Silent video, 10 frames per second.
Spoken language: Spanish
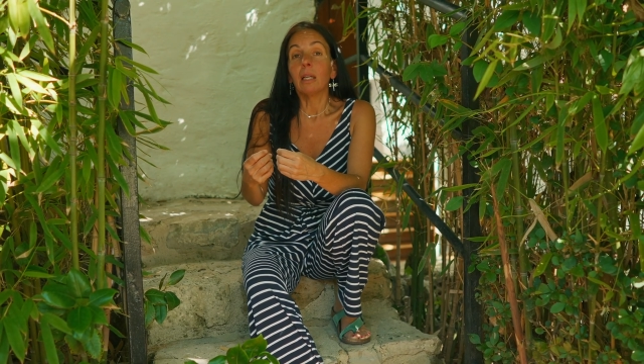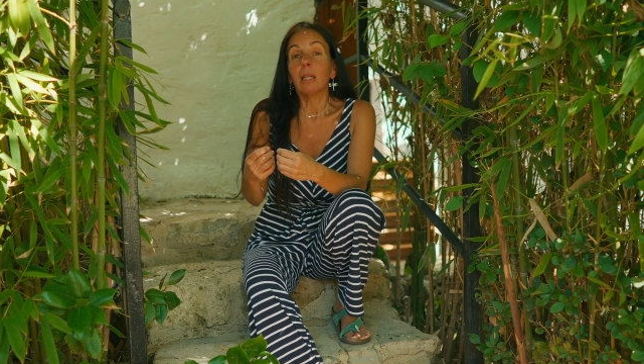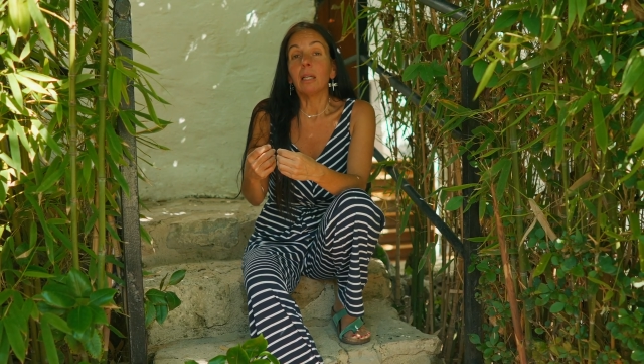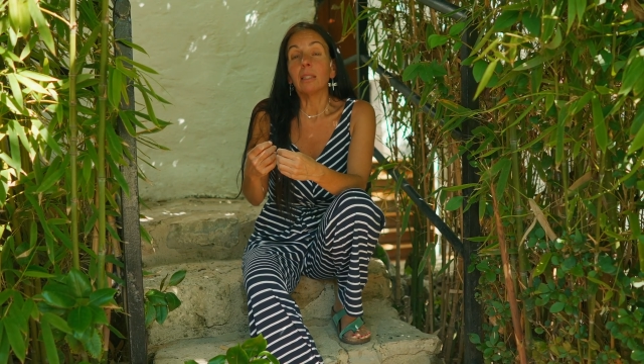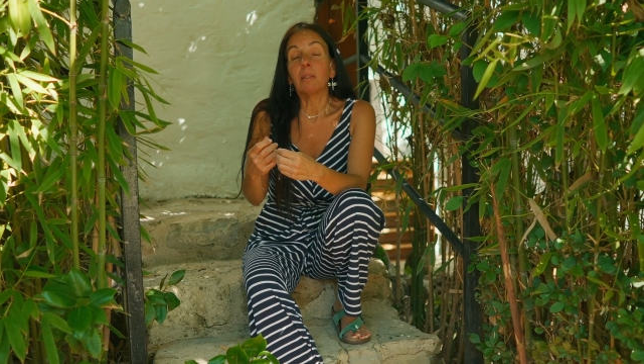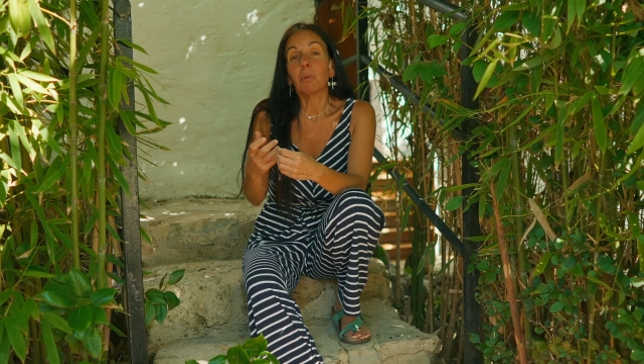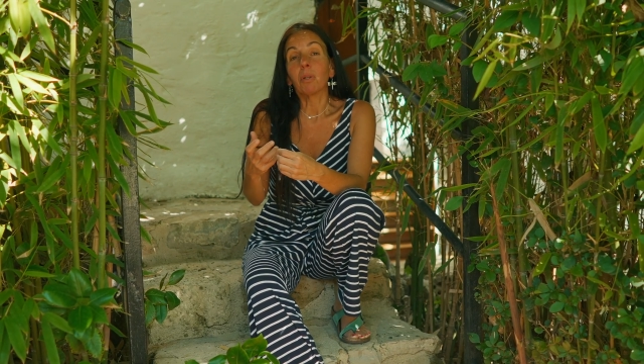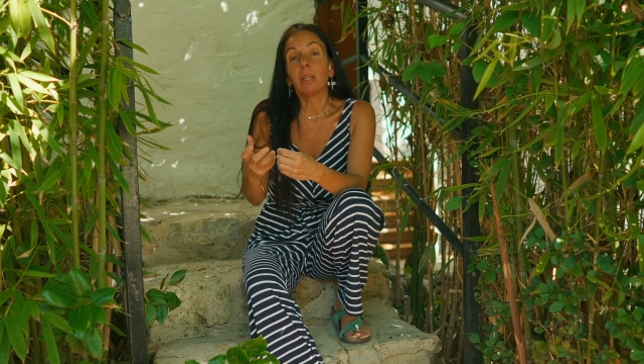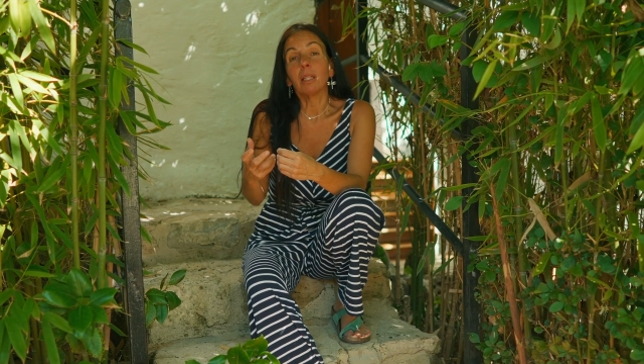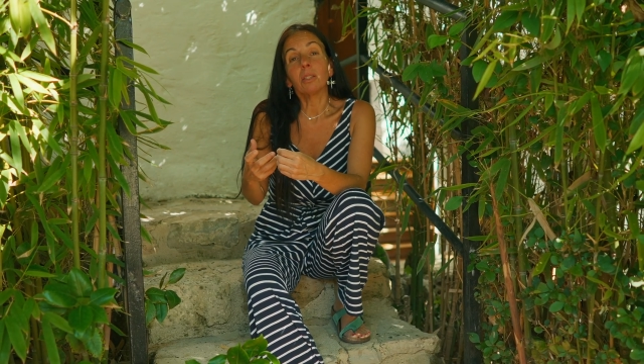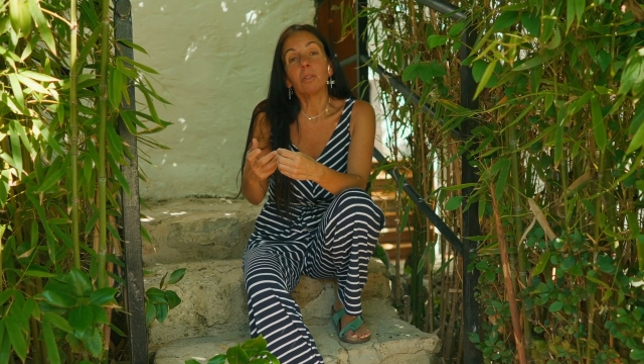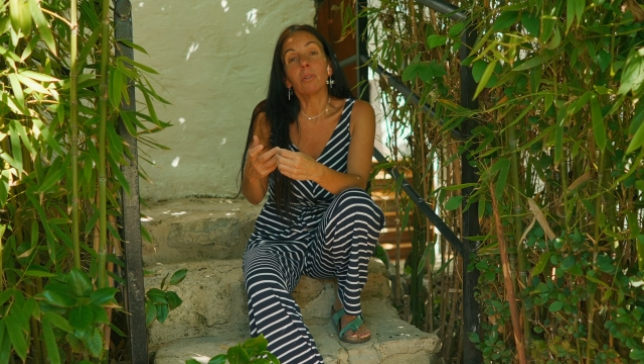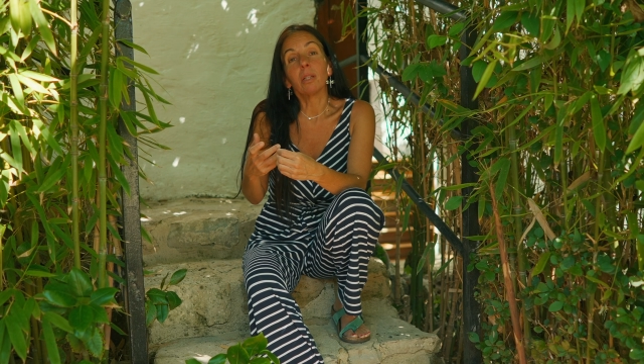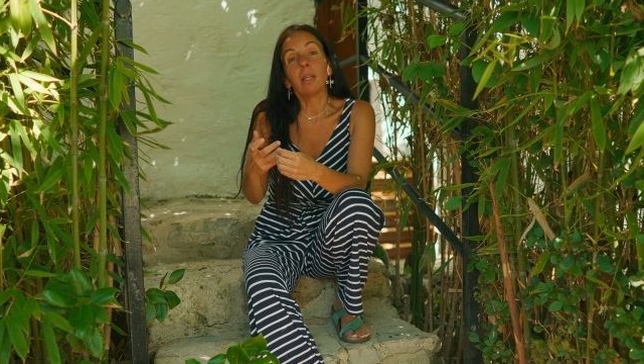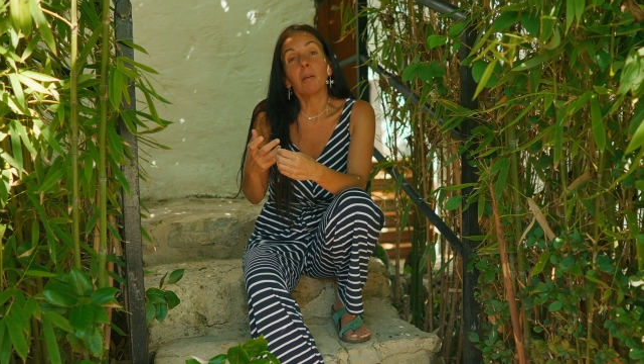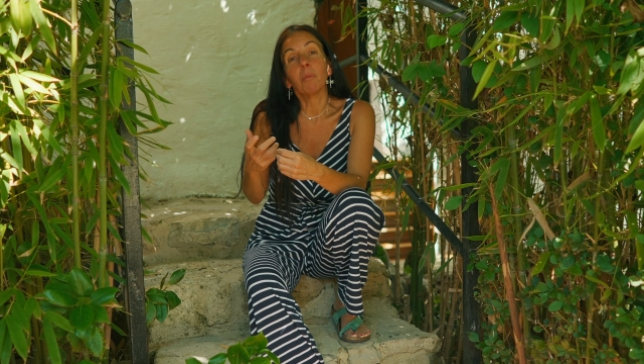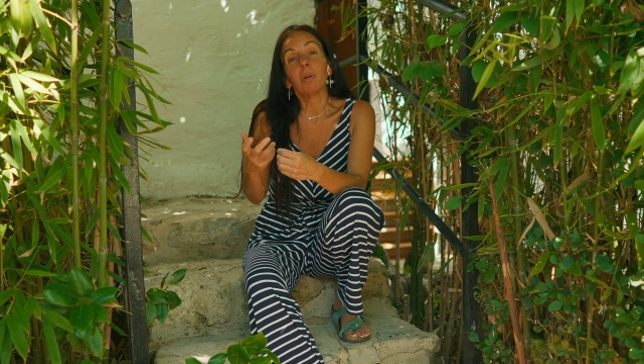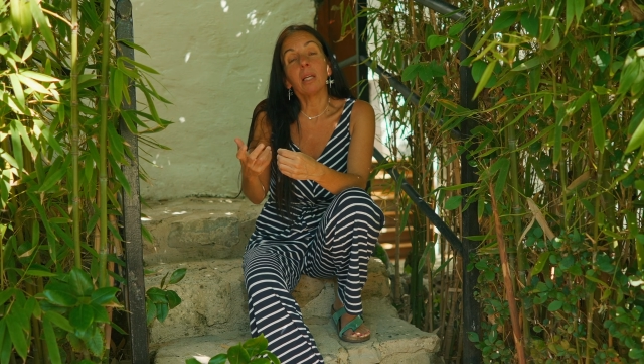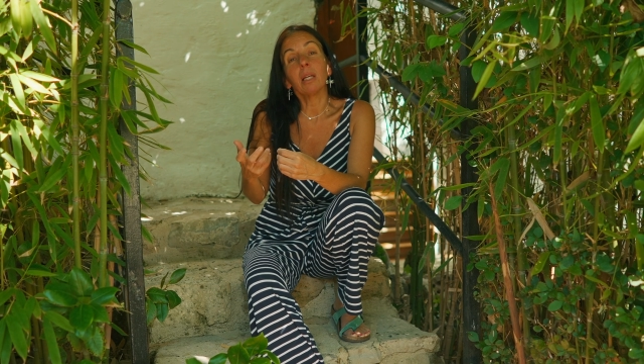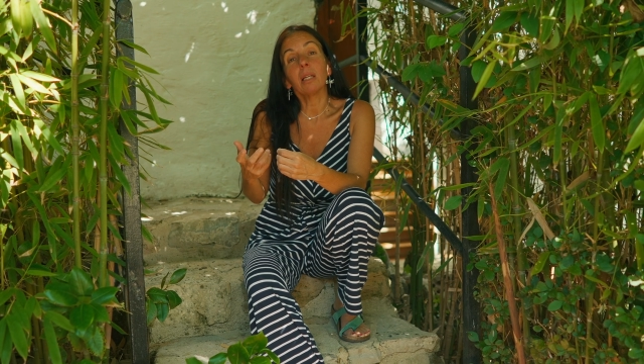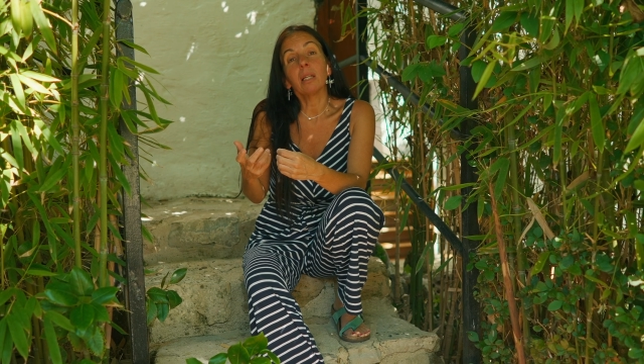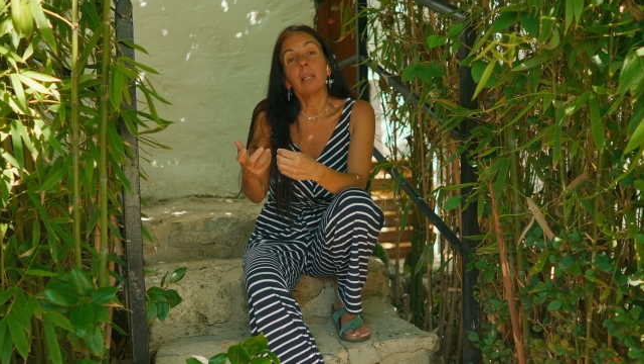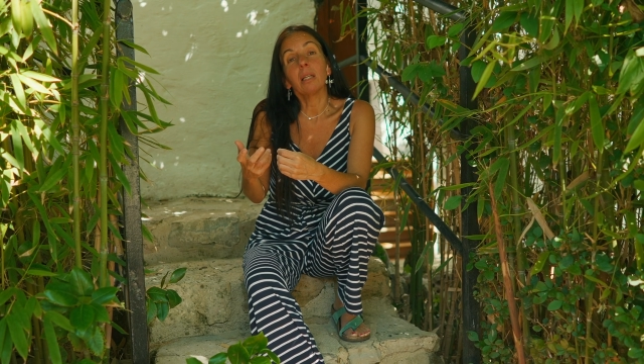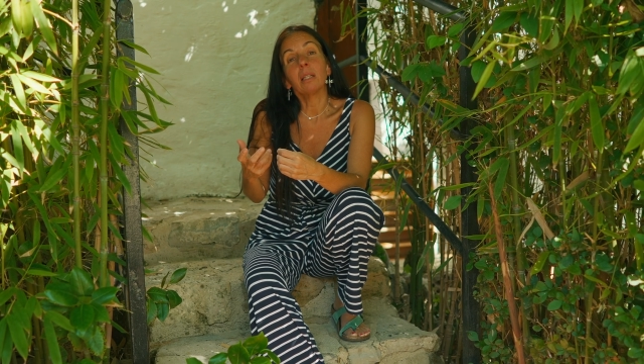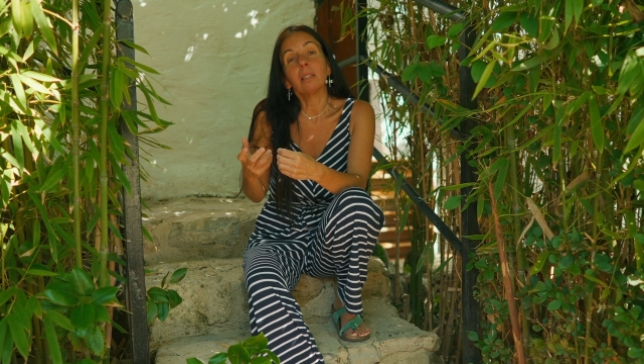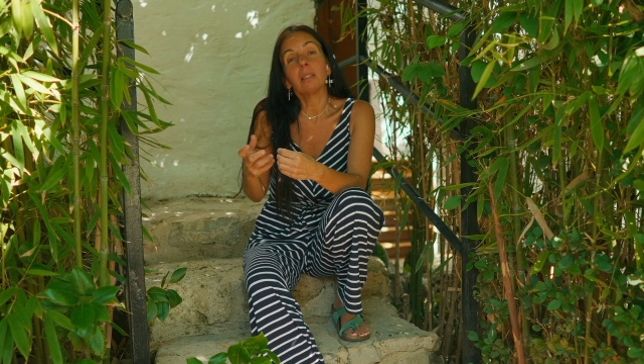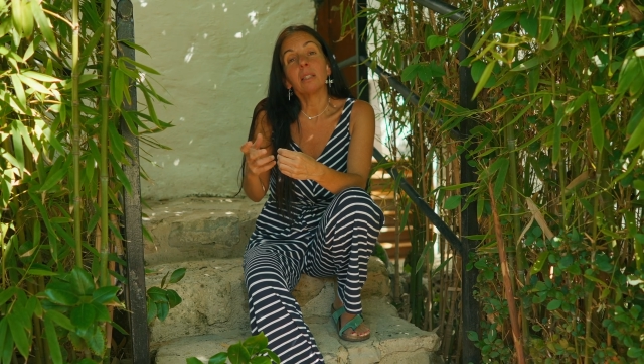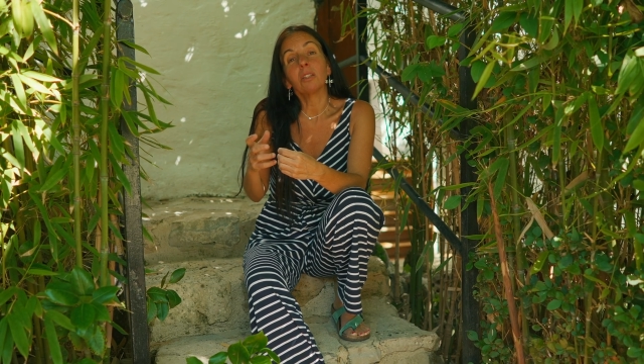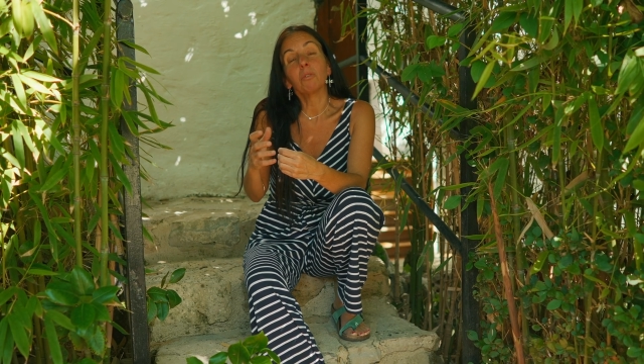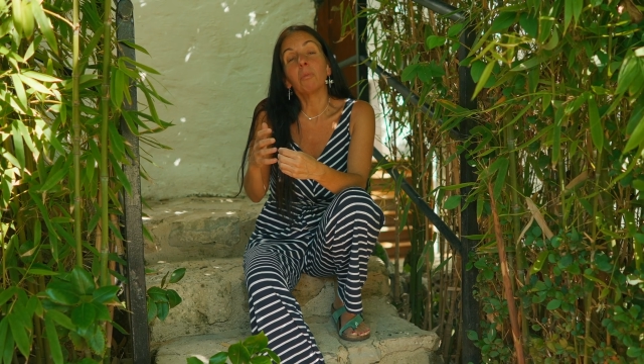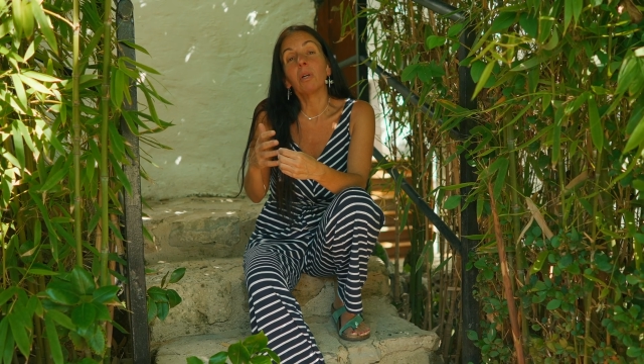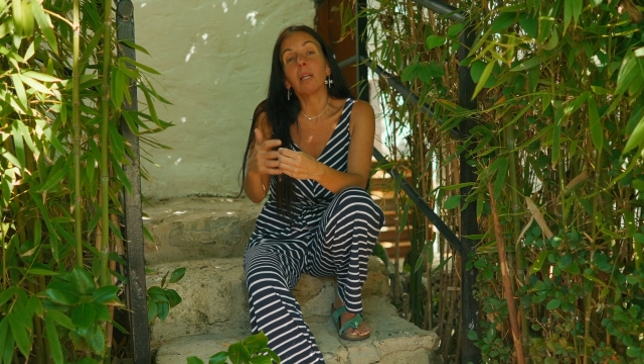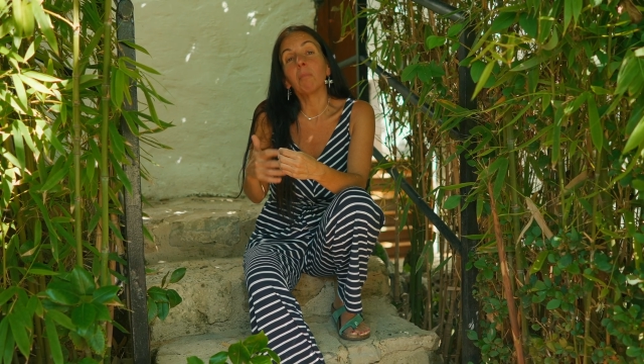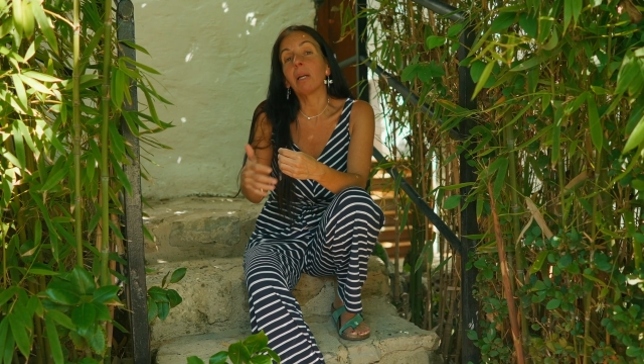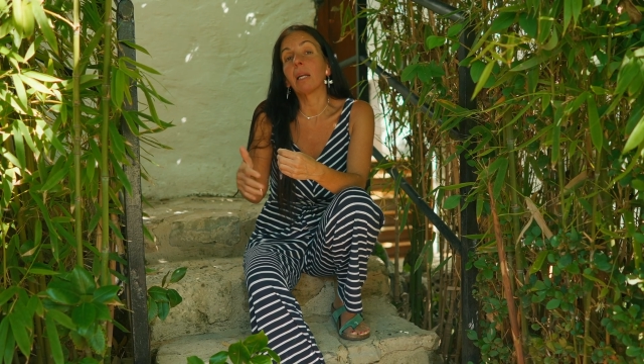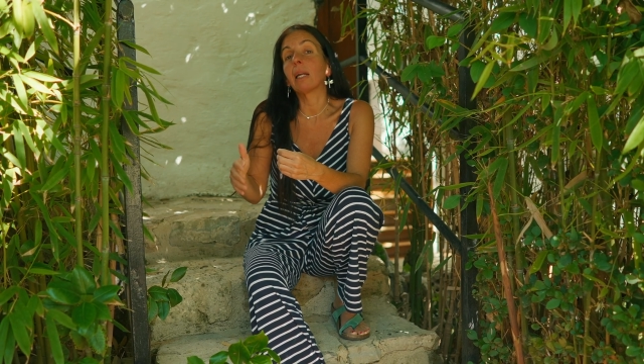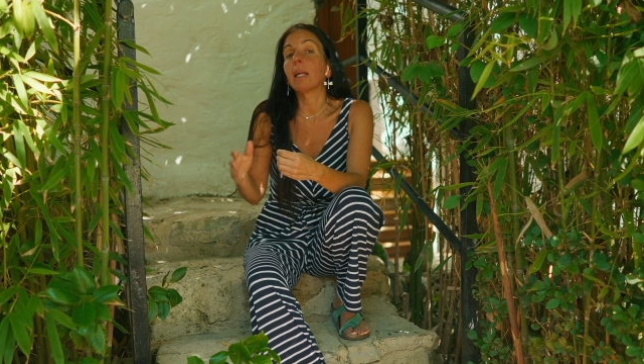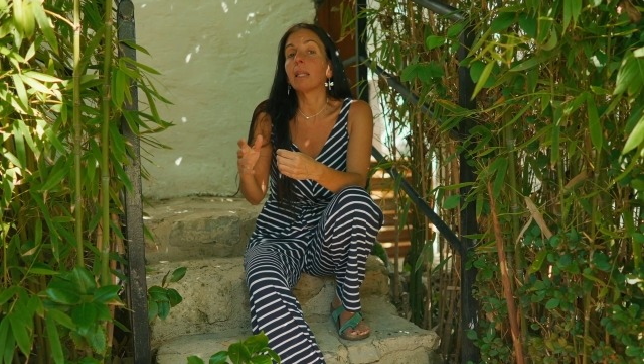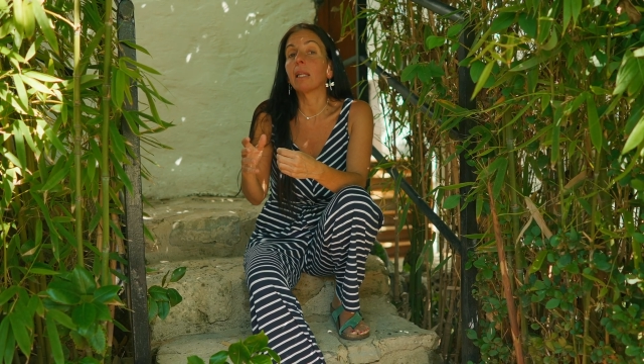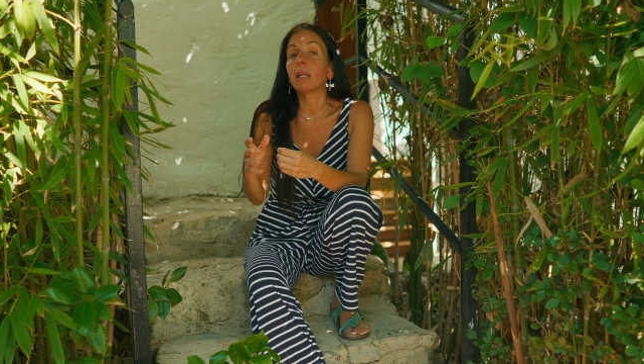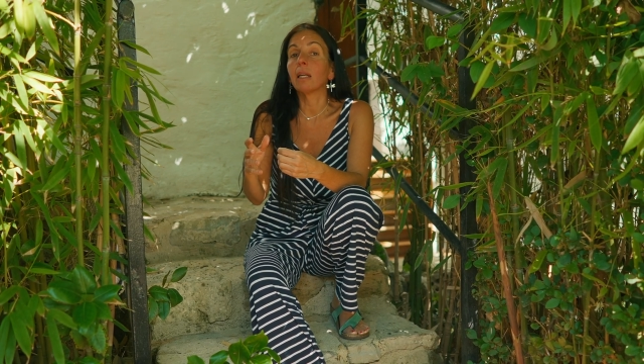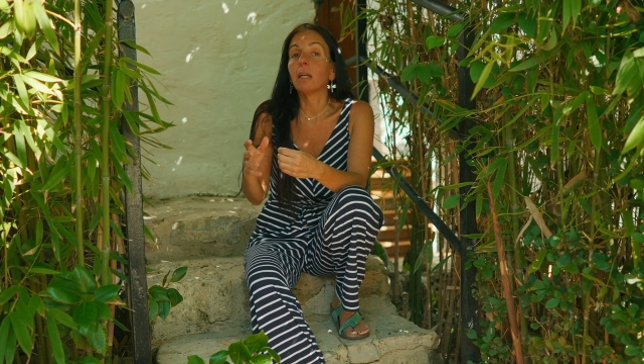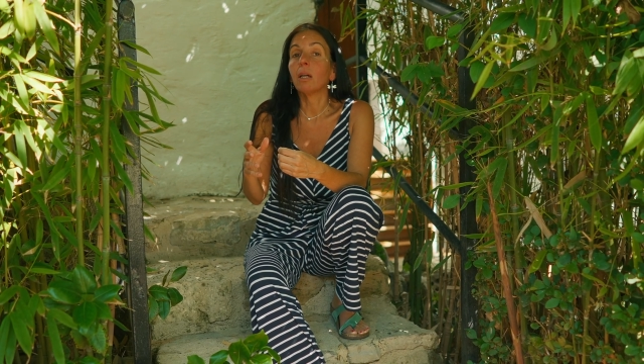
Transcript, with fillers: y ese proceso de morir es, un morir para renacer,